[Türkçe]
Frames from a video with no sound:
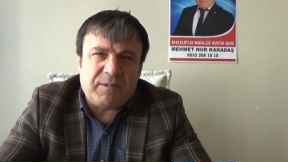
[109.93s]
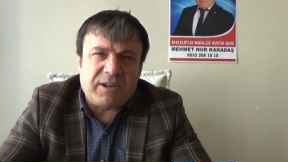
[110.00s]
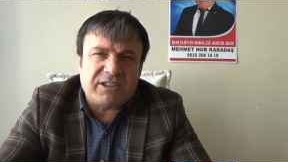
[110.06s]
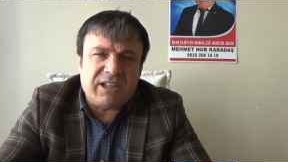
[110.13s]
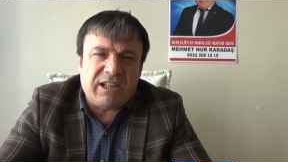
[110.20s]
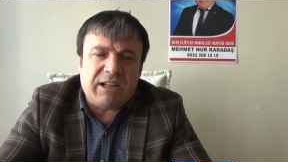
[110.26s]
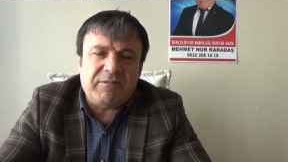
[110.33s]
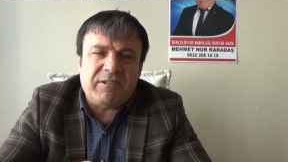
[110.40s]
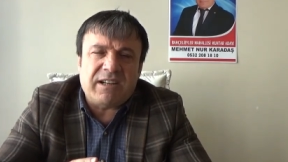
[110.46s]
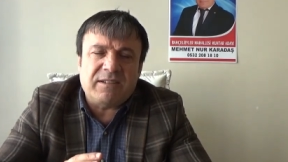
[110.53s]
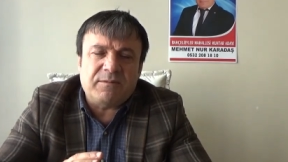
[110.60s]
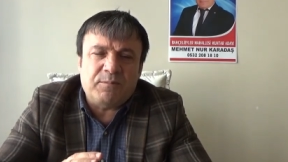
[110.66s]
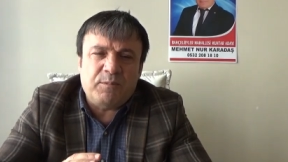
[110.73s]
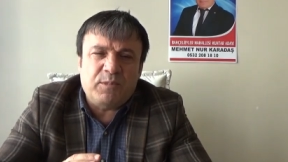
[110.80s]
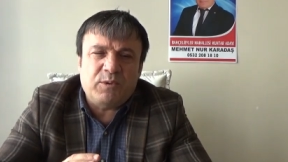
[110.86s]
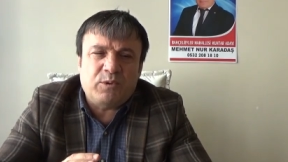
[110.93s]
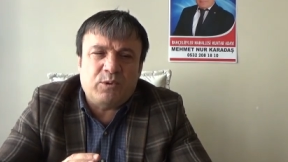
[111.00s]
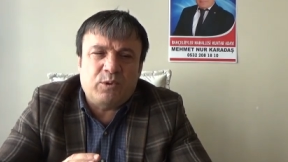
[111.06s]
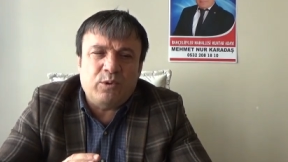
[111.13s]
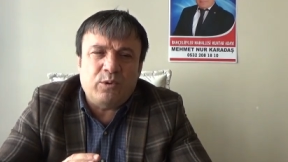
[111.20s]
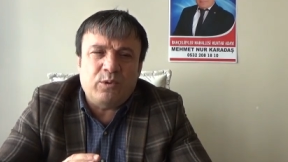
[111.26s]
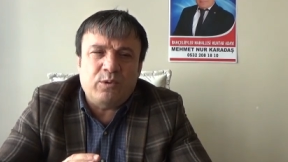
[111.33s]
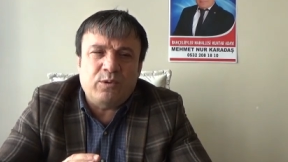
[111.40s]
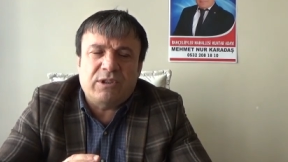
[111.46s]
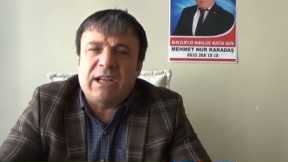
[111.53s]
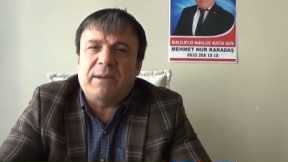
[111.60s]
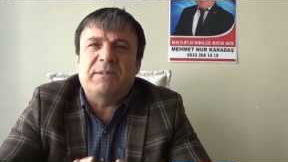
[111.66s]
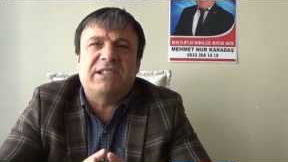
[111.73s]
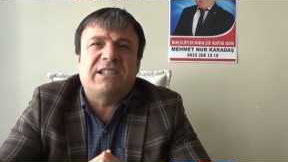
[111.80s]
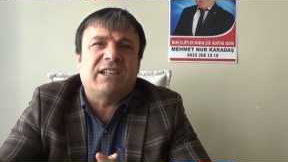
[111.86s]
Bu bahçelerlerin, bütün
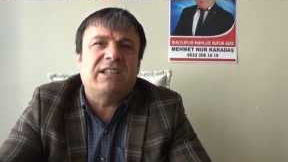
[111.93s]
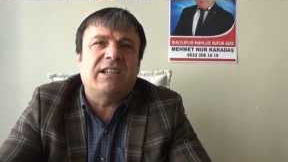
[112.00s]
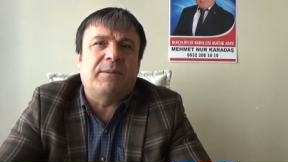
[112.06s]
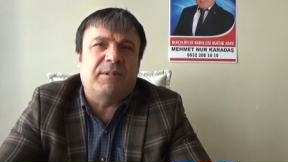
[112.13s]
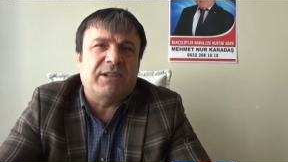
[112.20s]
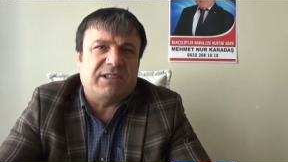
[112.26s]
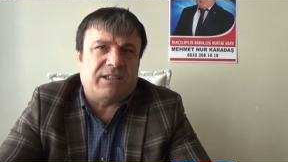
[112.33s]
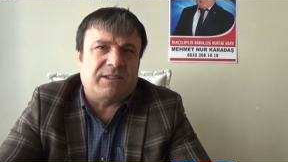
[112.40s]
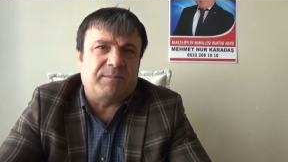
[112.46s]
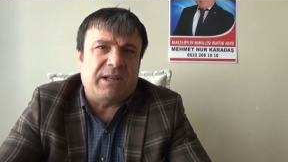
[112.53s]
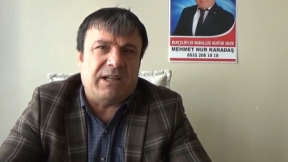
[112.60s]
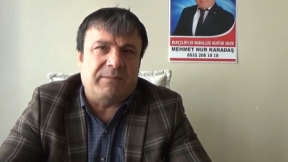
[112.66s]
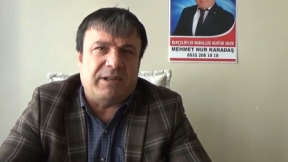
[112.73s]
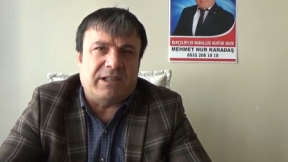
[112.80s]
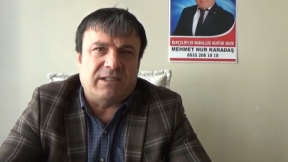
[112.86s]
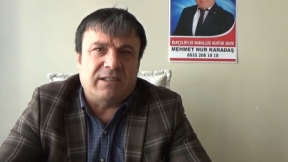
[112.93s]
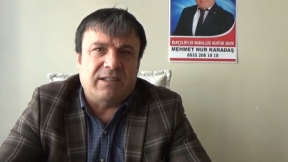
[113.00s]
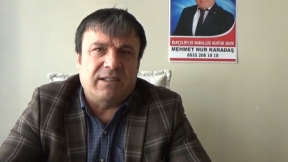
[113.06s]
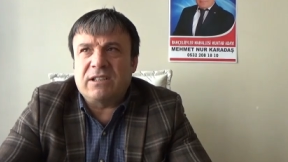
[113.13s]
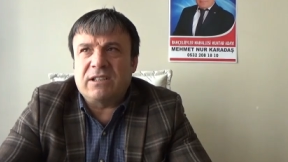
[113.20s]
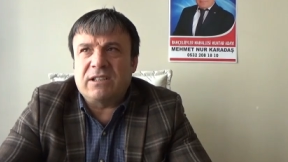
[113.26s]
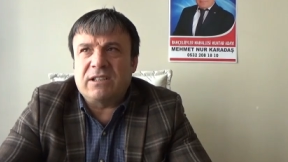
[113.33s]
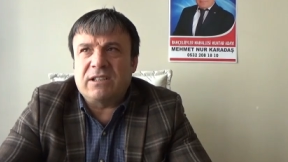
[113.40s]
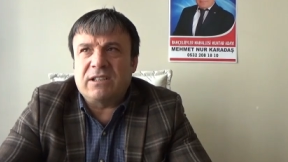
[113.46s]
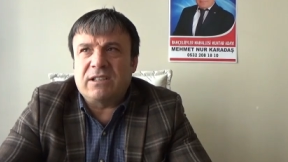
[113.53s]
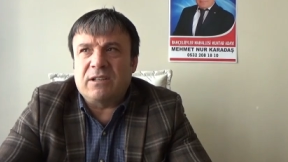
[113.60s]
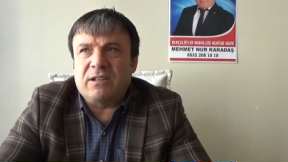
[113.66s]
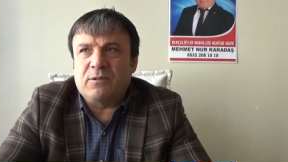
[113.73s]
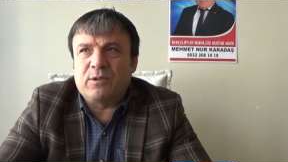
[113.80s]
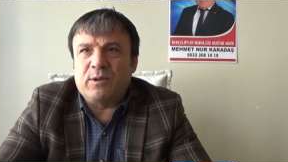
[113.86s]
temizliğini yapacağız beraber. Ya
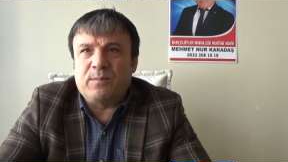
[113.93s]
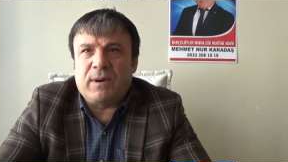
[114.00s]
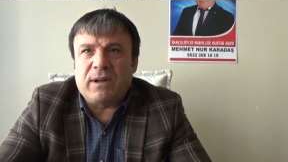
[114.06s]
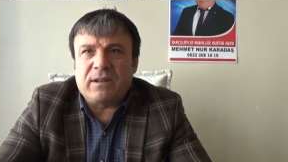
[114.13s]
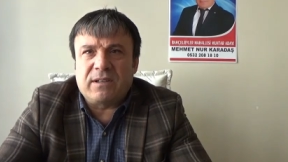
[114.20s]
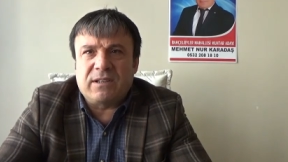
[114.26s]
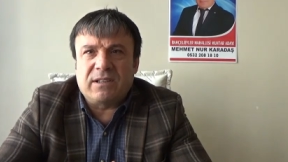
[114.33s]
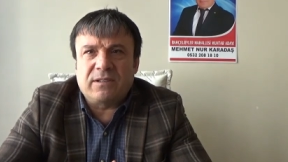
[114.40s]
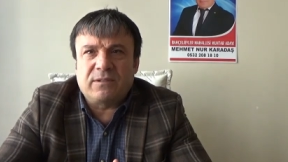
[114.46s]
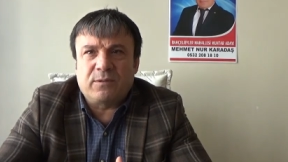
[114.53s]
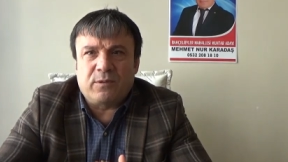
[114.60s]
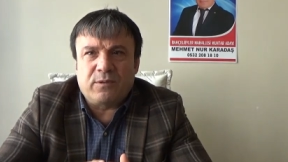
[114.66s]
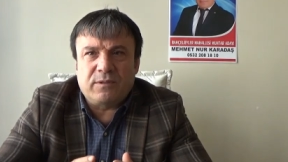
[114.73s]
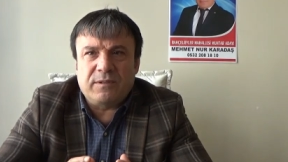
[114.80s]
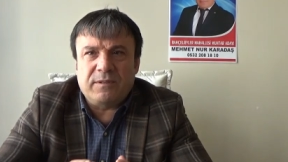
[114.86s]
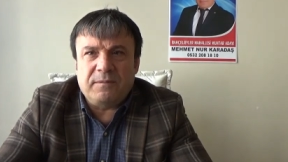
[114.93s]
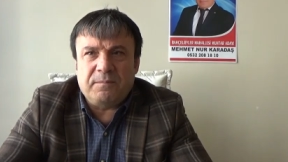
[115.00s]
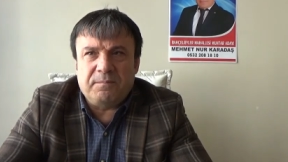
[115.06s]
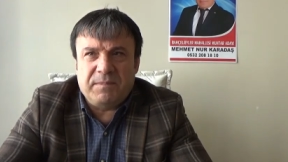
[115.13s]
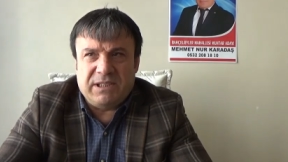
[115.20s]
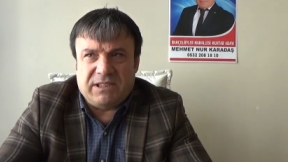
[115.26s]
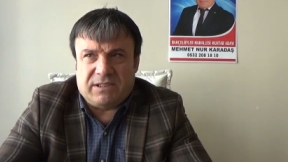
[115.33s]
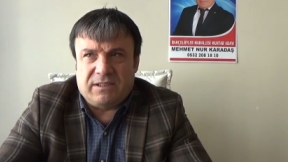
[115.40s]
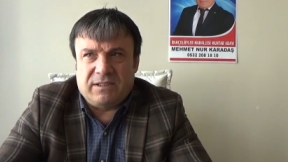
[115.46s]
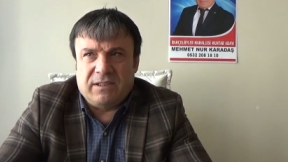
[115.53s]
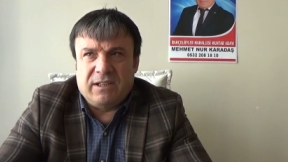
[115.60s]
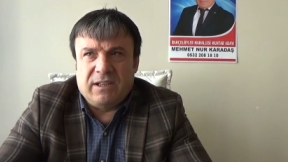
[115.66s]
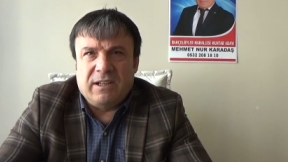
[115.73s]
özellikle otopark sorunu bir.